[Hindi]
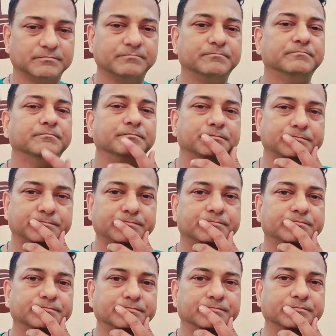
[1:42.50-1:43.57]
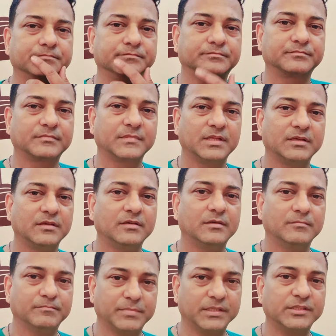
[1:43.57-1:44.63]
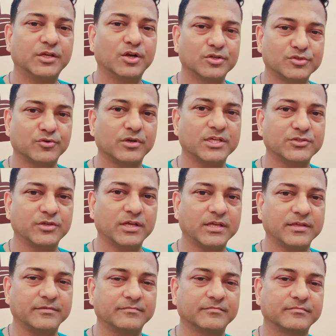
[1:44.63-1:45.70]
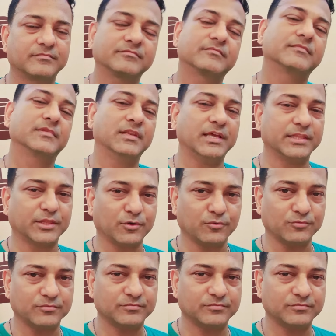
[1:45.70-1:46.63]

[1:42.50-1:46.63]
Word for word: हम्म, पंद्रह और सोलह जुलाई लेता हूँ